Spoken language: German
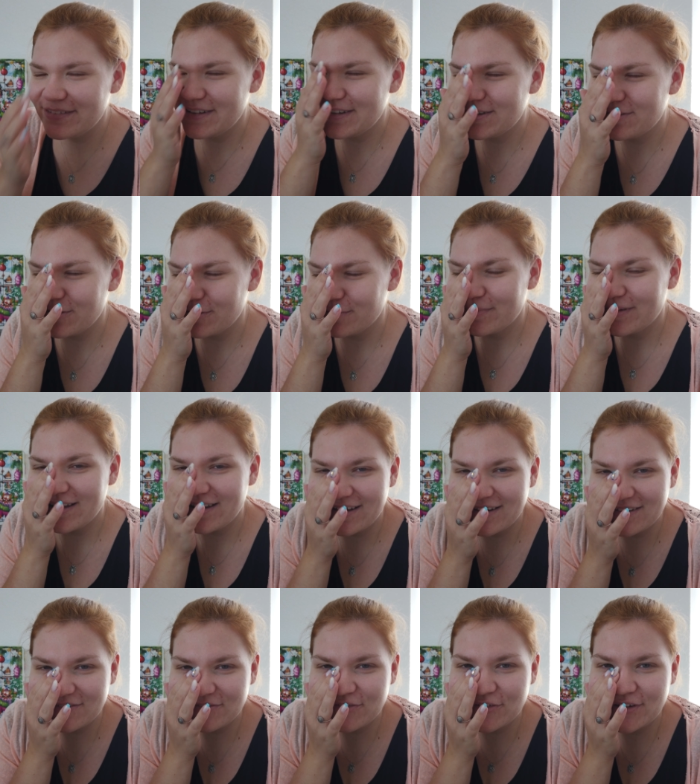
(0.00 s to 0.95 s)
Ich komme
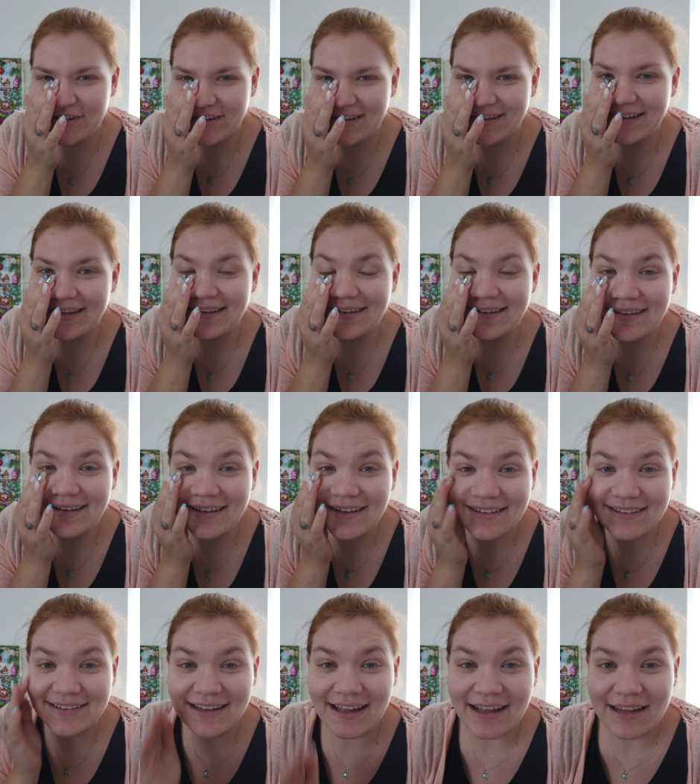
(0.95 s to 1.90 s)
gerade von der
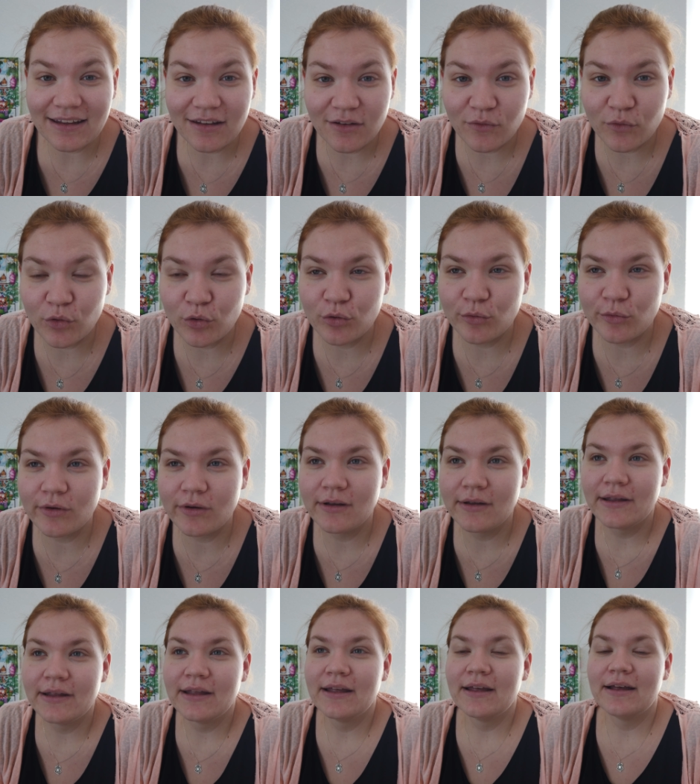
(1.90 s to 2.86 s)
Kindergarteneingewöhnung.
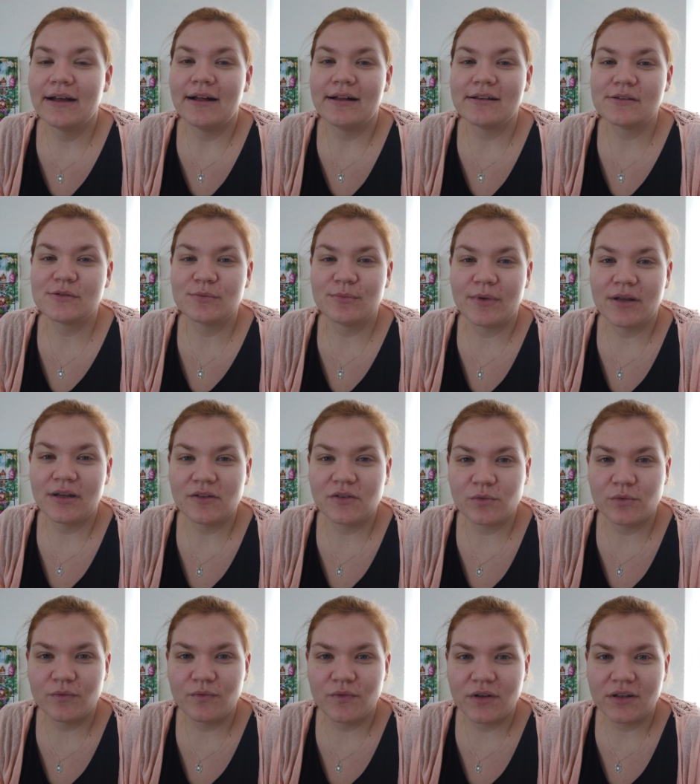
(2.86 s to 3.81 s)
Also
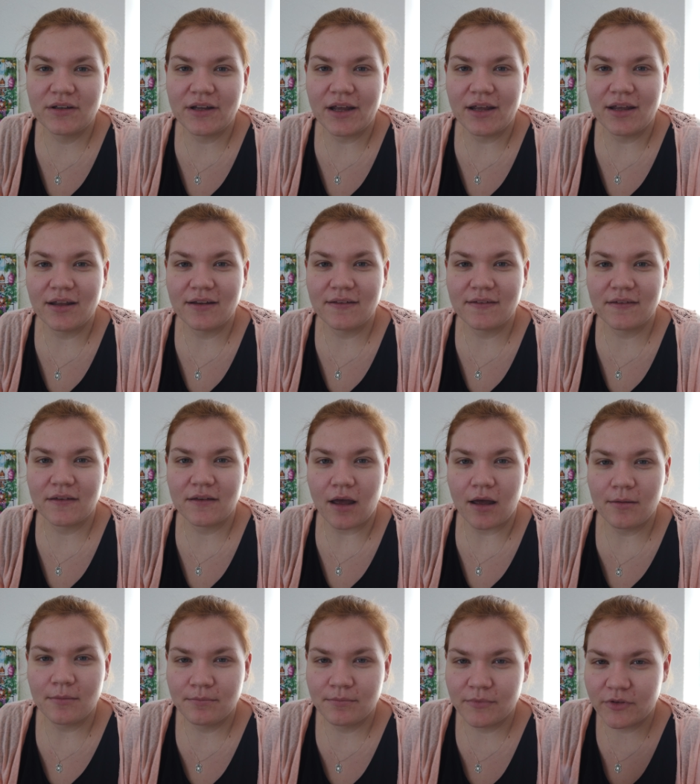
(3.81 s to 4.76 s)
mein Sohn wird ja jetzt
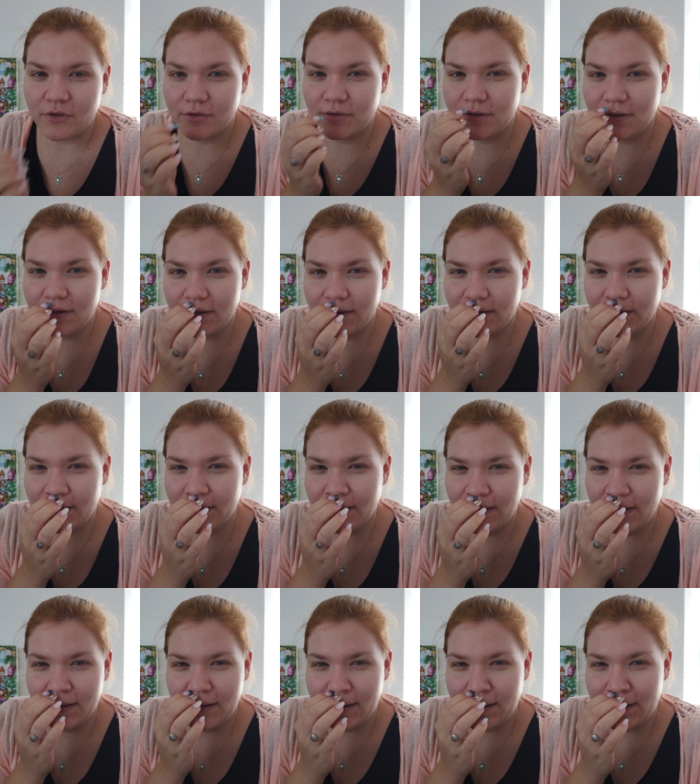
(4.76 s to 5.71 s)
am Sonntag
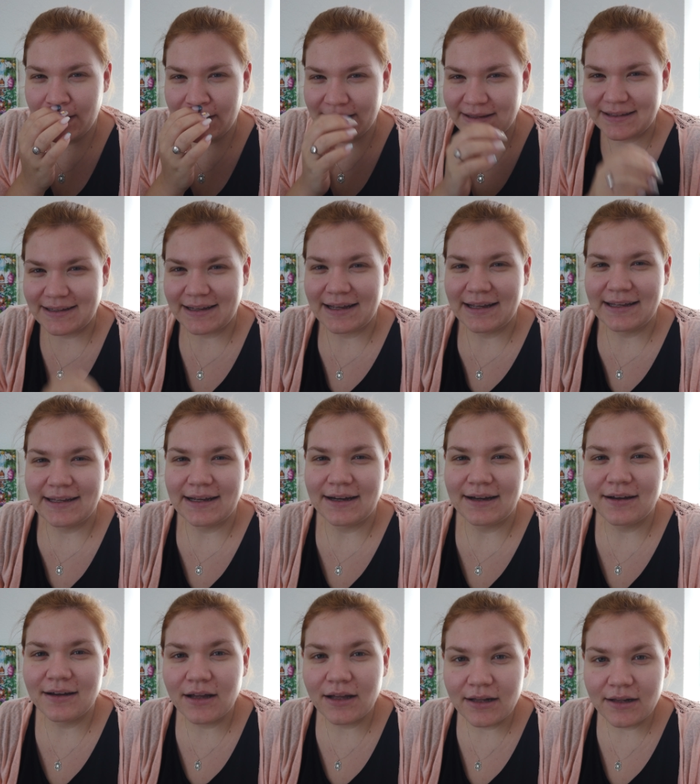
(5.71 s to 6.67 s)
drei
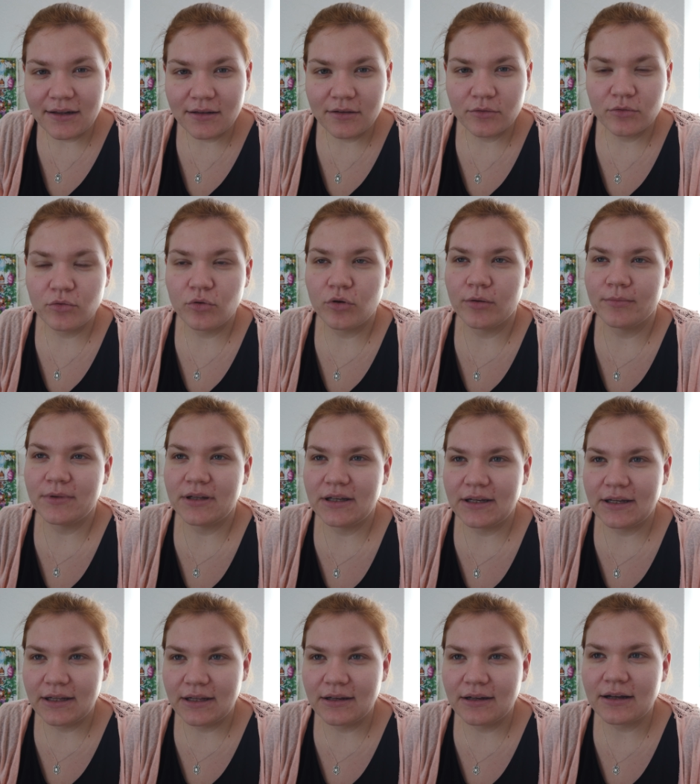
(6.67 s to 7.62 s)
Jahre alt und kommt
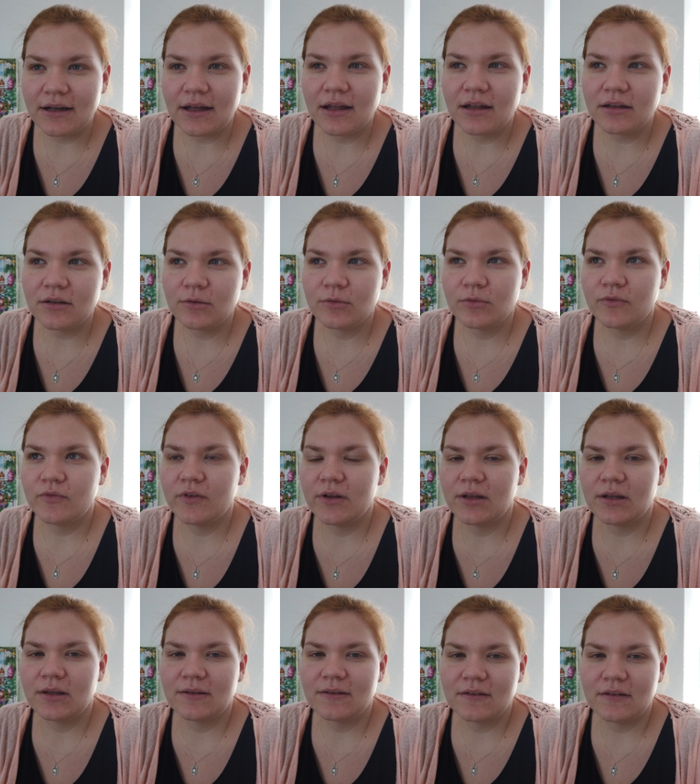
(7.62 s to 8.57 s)
in den Kindergarten und
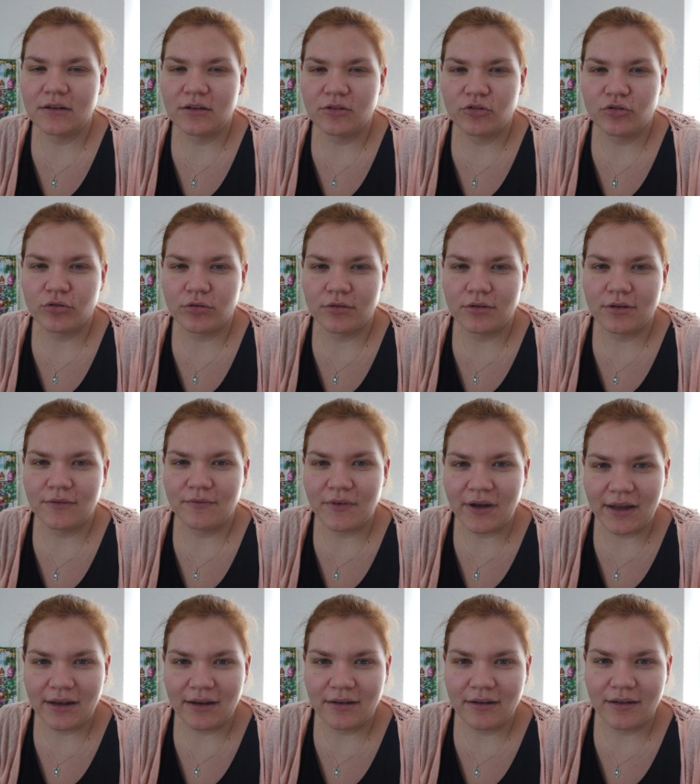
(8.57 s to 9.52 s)
wir sind jetzt schon eine
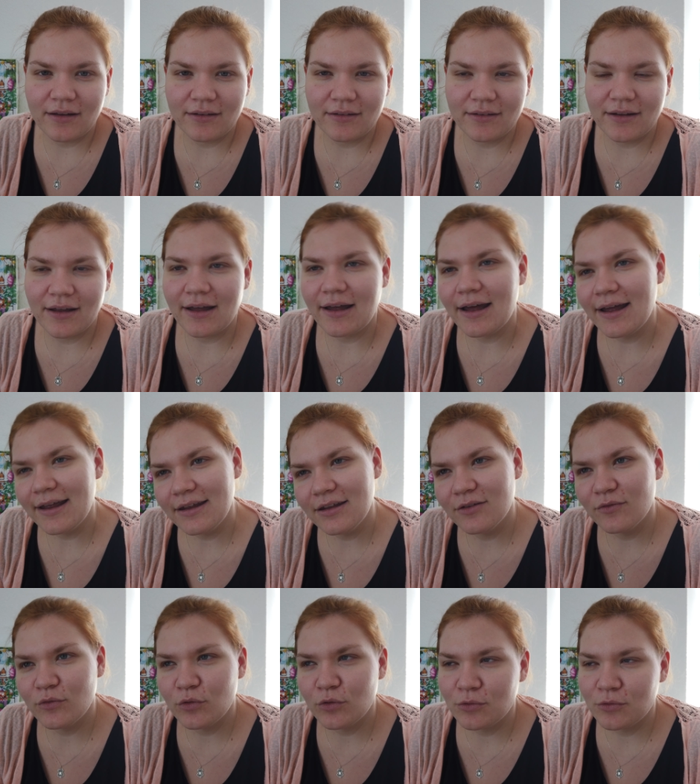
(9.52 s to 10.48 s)
Weile an der
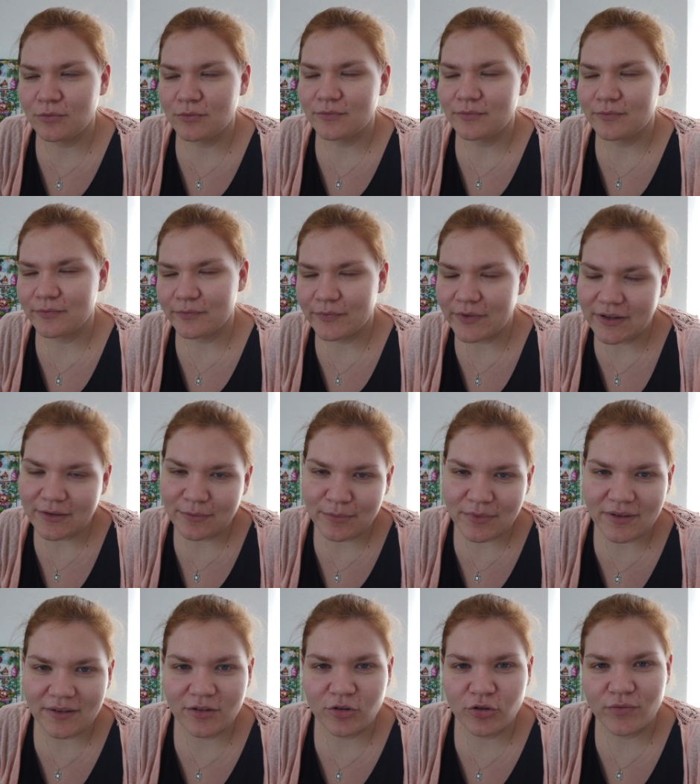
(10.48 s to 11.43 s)
Eingewöhnung, was
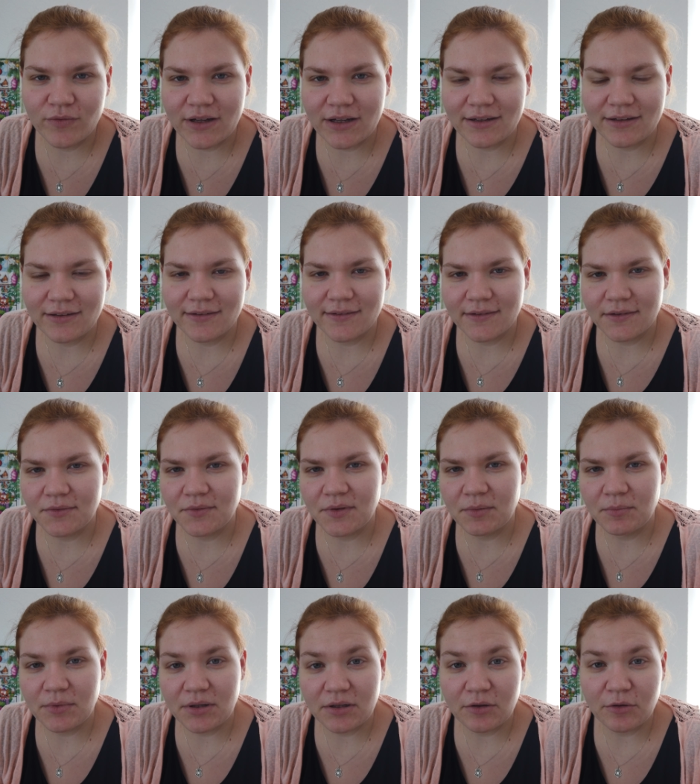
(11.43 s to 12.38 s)
ein bisschen schwierig ist,
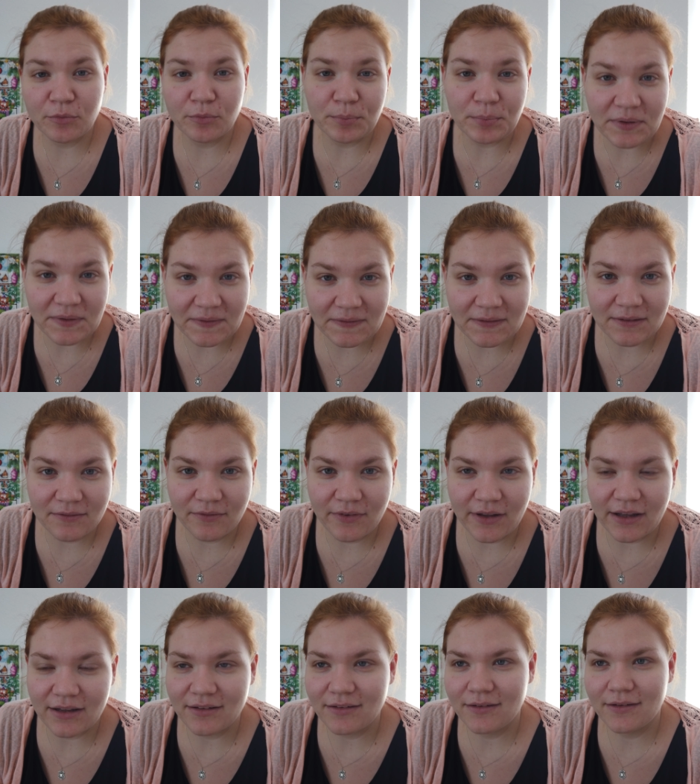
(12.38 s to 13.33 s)
deswegen bin ich auch ein bisschen
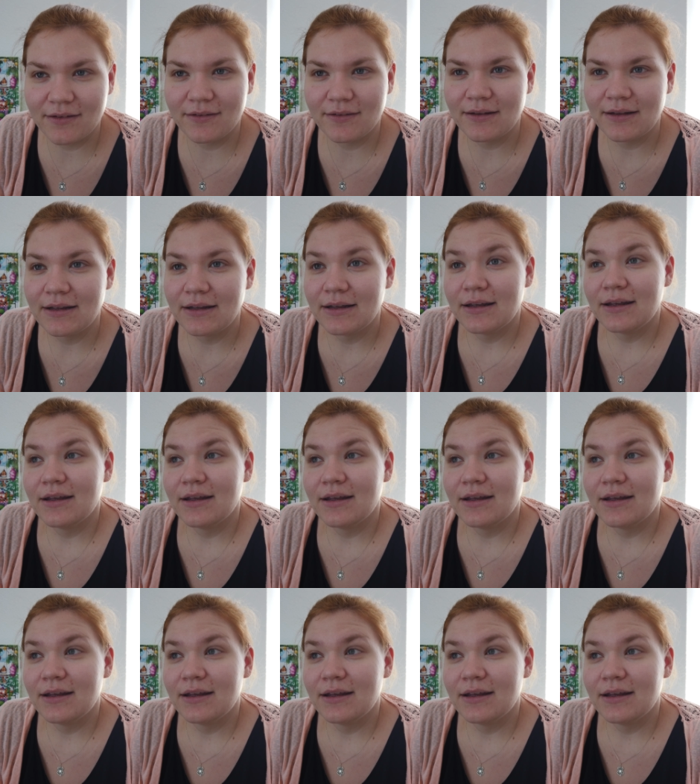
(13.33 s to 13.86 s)
fertig.